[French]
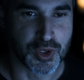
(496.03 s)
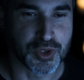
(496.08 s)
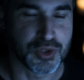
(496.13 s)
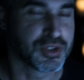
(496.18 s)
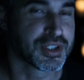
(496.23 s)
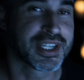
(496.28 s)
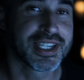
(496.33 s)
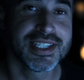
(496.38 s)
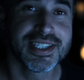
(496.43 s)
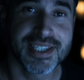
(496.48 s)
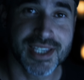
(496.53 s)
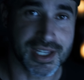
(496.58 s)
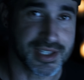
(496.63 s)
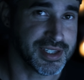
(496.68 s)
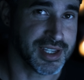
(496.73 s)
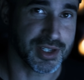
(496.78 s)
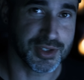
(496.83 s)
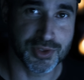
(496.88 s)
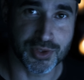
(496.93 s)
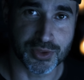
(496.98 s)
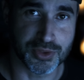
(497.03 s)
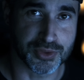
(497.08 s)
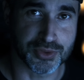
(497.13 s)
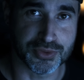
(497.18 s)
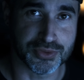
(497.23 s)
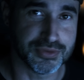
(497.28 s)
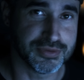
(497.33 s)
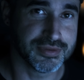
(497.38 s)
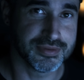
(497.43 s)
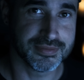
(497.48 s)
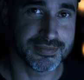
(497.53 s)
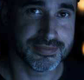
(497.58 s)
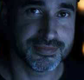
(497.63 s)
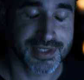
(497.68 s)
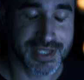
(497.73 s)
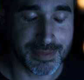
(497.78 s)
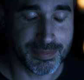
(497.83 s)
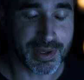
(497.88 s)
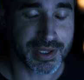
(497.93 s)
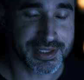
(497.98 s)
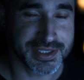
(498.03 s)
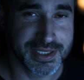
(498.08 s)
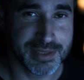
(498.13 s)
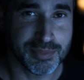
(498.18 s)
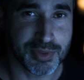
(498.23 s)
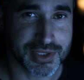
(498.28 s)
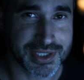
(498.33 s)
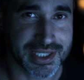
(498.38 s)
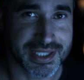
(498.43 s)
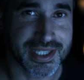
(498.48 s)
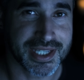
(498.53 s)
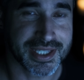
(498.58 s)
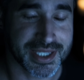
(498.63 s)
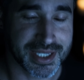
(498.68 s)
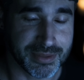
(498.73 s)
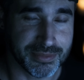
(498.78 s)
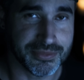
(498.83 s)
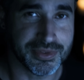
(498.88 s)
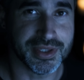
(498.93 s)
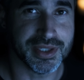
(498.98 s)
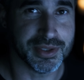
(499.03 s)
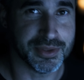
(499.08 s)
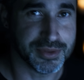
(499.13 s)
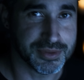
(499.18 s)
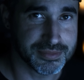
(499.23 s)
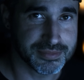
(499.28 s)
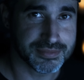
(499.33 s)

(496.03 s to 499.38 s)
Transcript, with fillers: euh, crise cardiaque sur le coup. C'est parti pour cette quatrième vidéo.